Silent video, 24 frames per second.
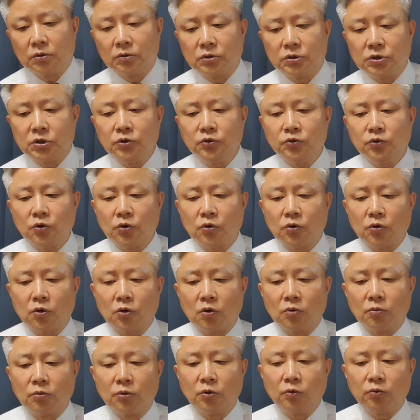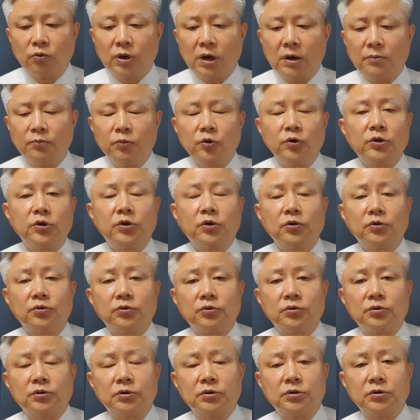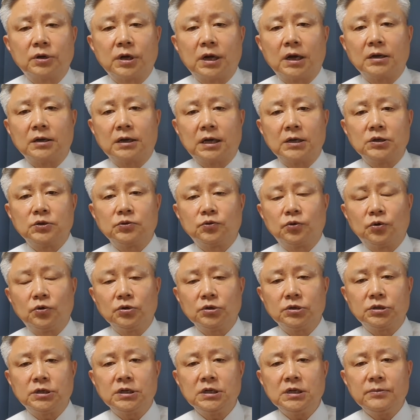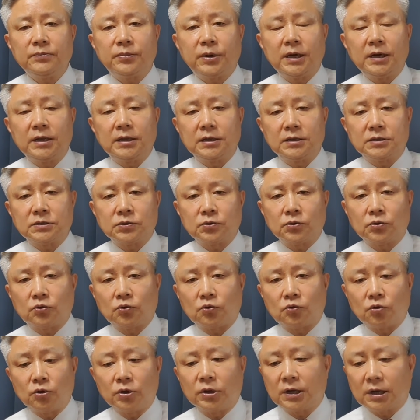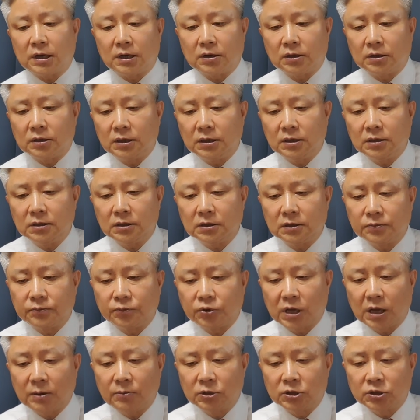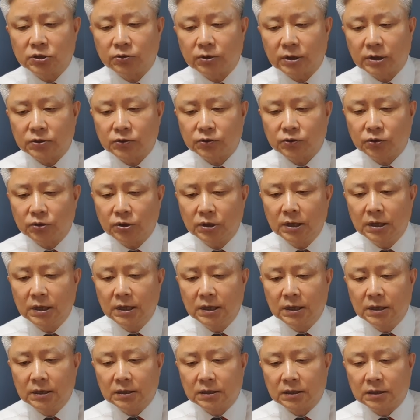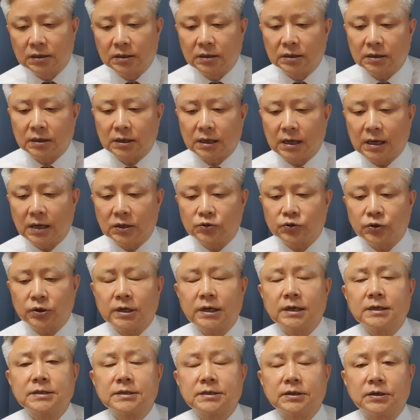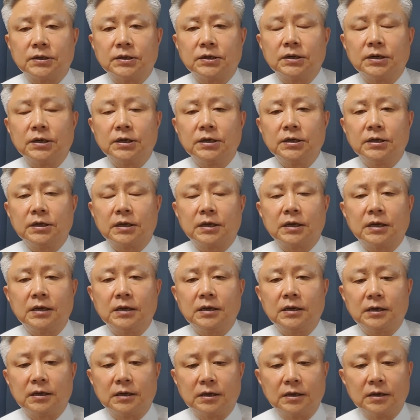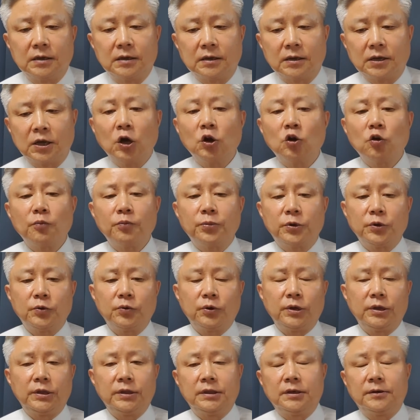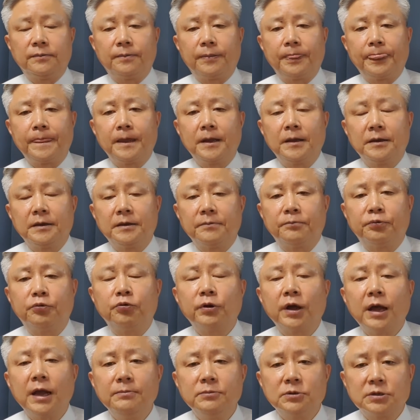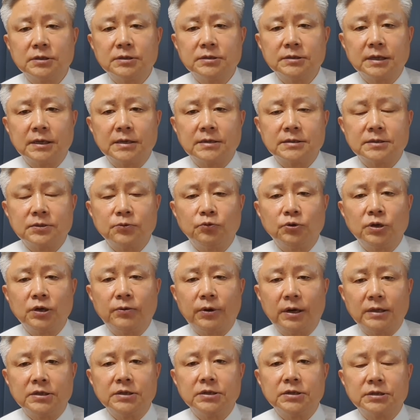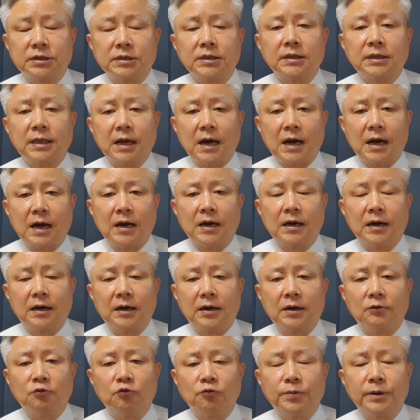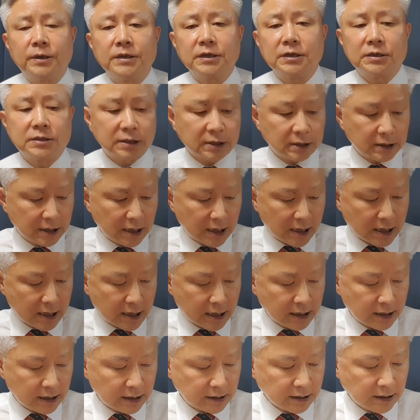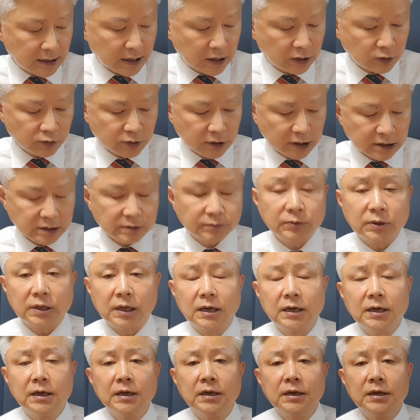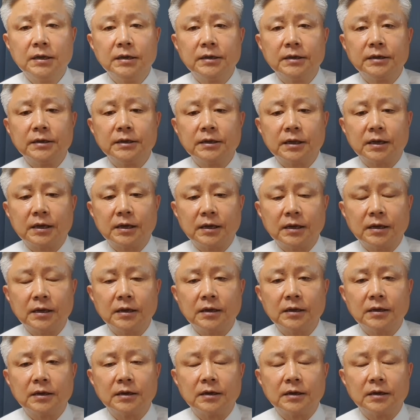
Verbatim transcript: 직룡공 뭐 위안부 이런 걸 가, 지고 친일파에 대해서도 또 공격하는 이런 걸 프레임을 씌워가지고 어, 계속해서 어, 이렇게 괴롭히고 있는 프레임 전쟁에서 우리가 완전히 졌다, 아, 우파들이 졌다 하는 것을 알 수가 있습니다. 이렇게